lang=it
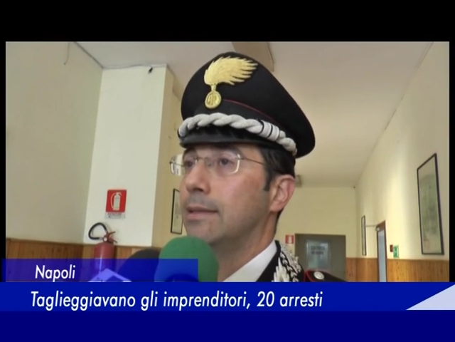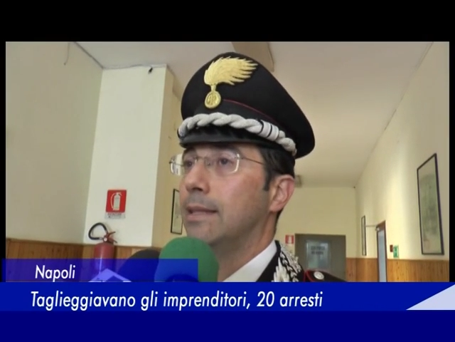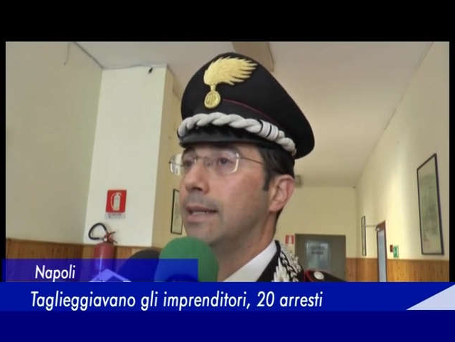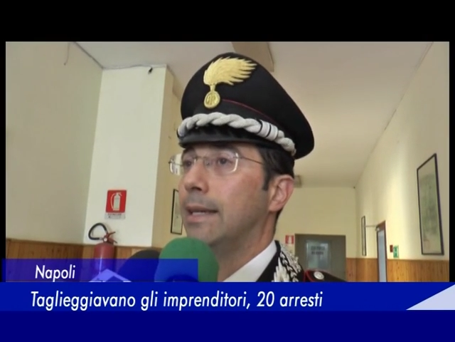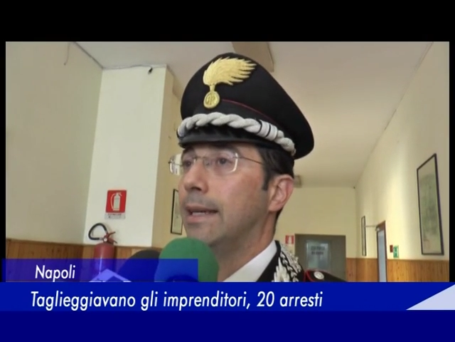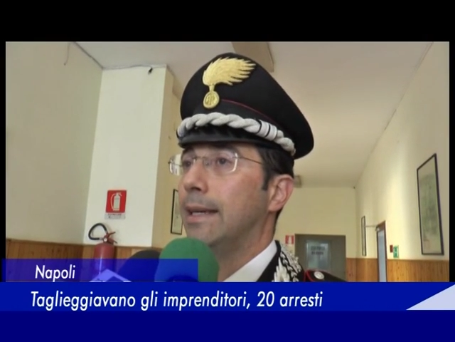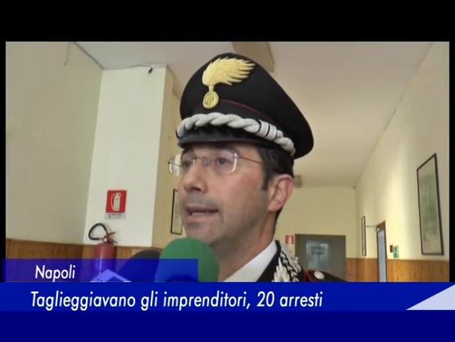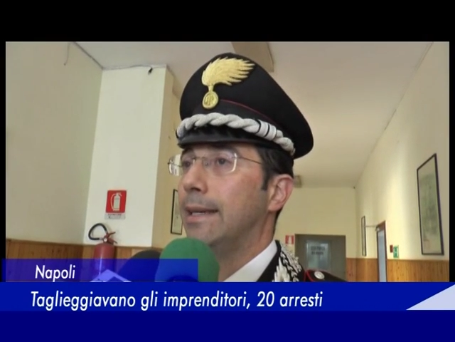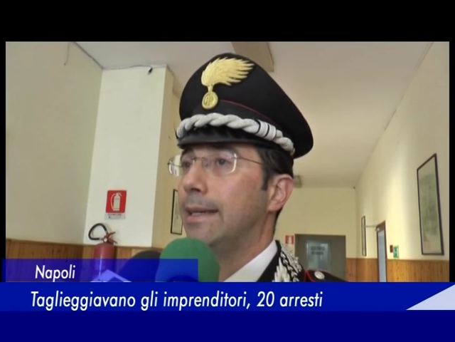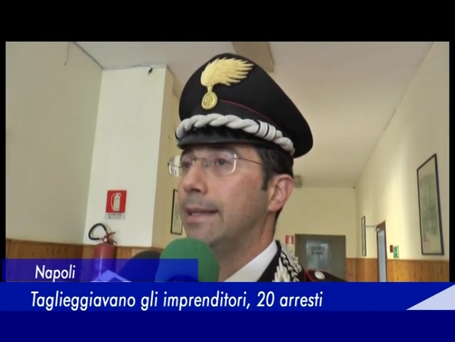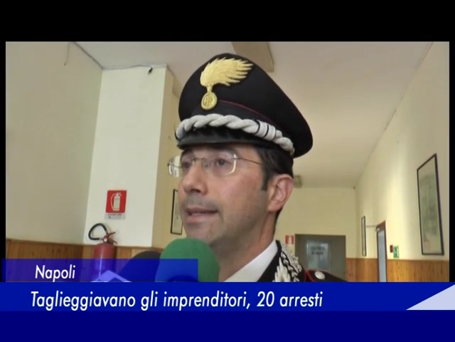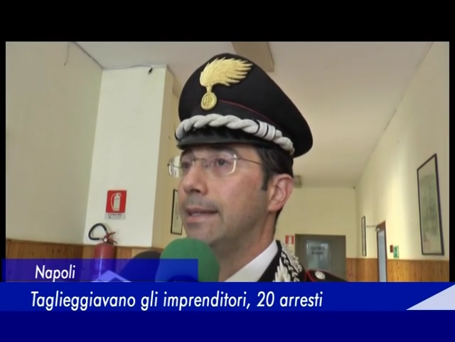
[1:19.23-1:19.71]

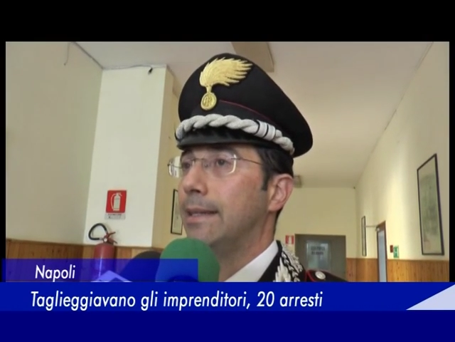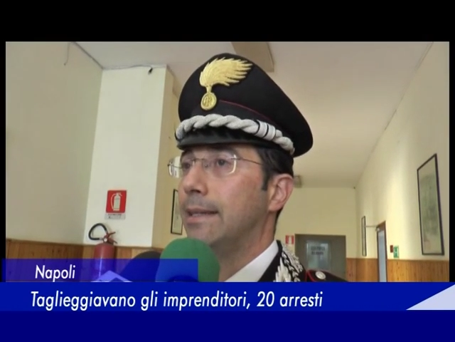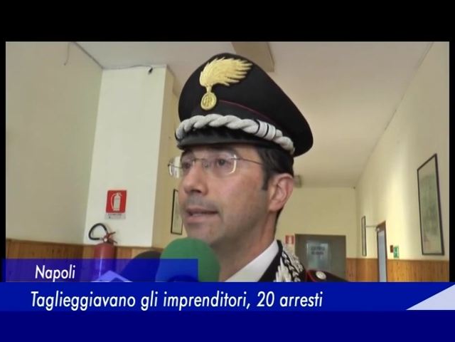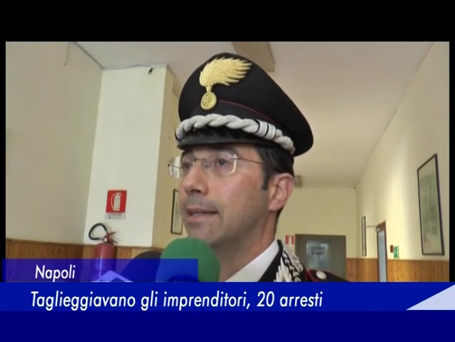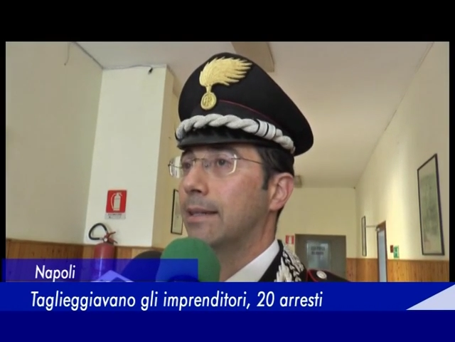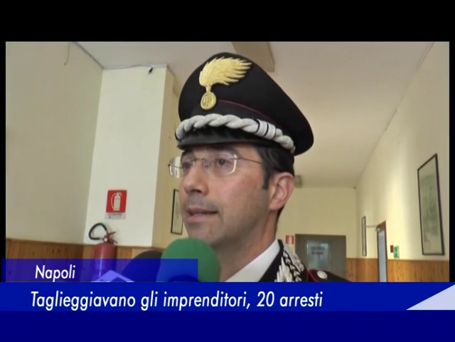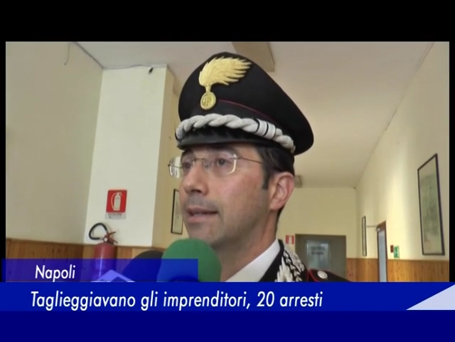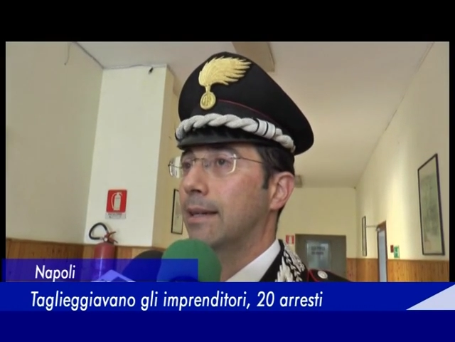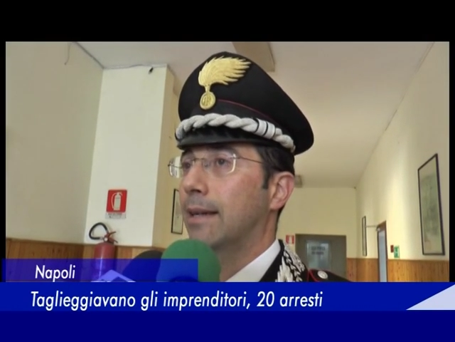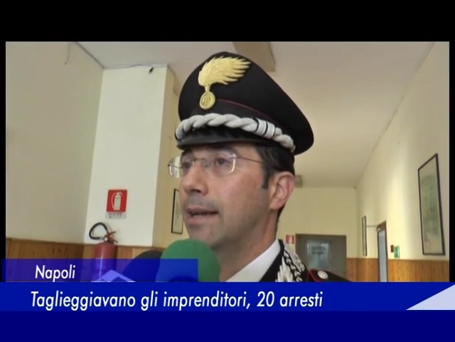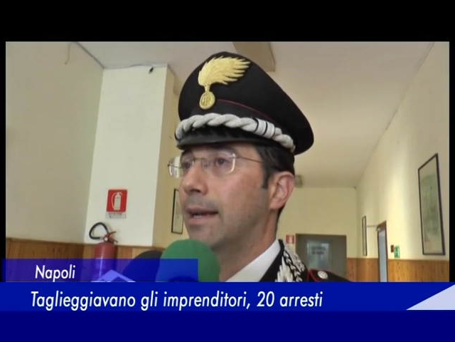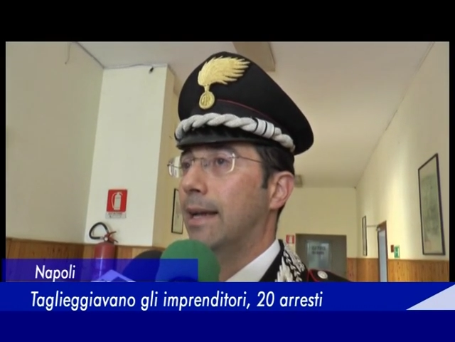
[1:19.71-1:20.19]

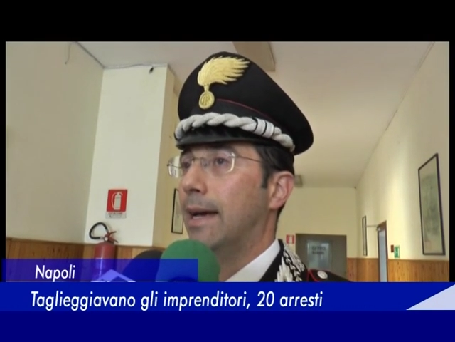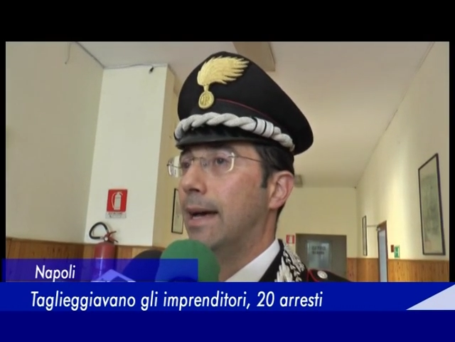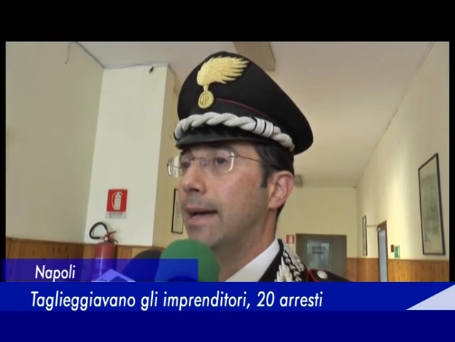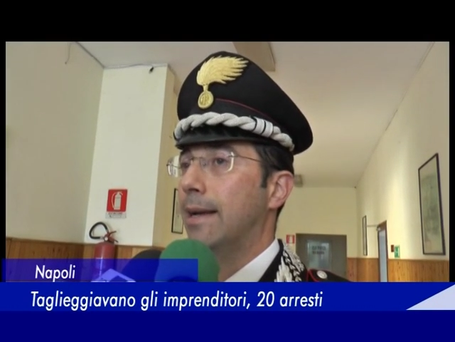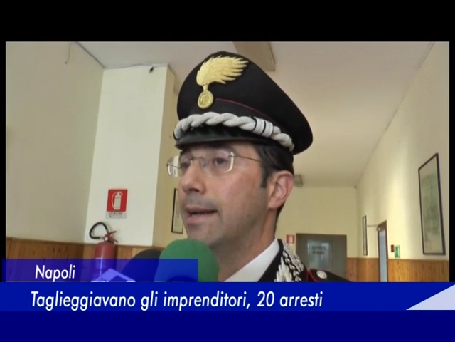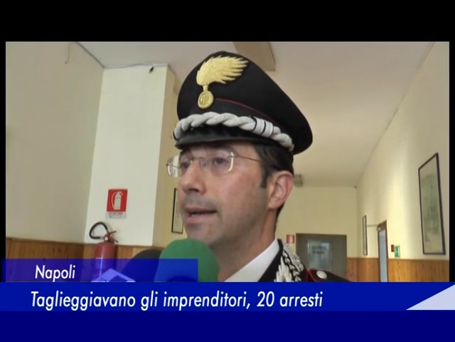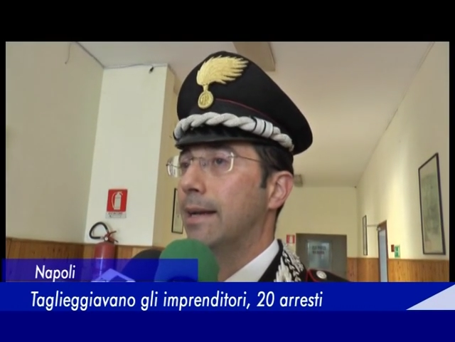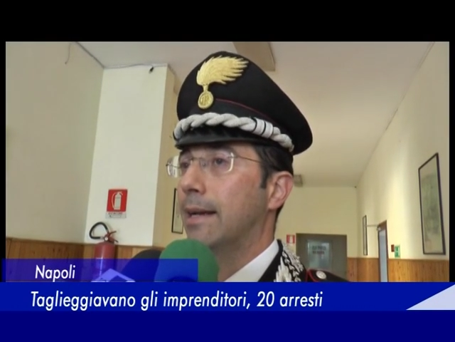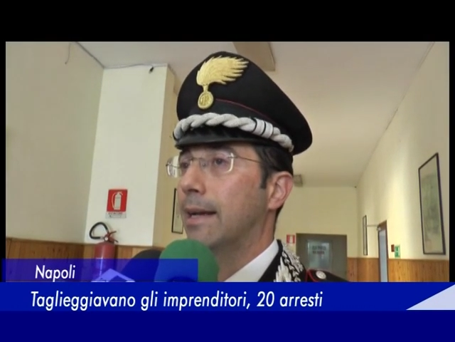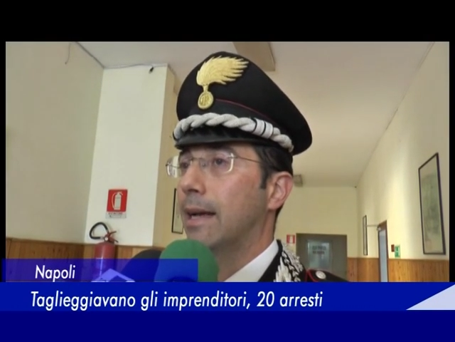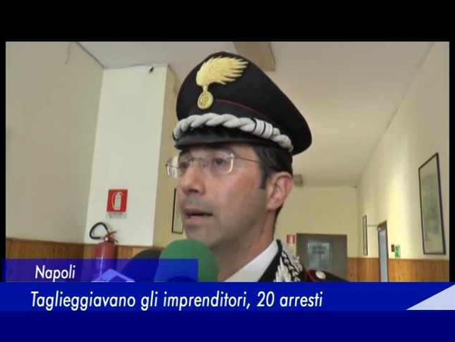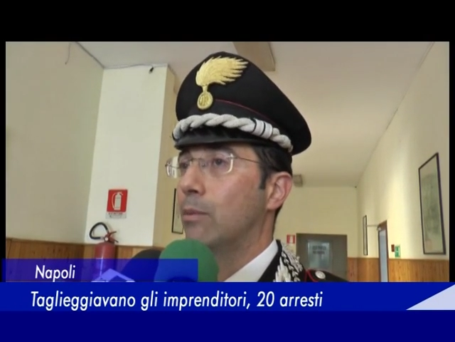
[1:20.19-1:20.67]
dei
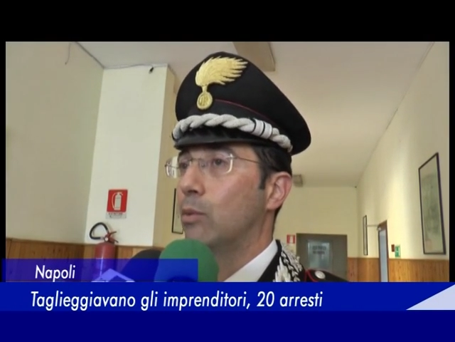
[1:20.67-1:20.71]
clan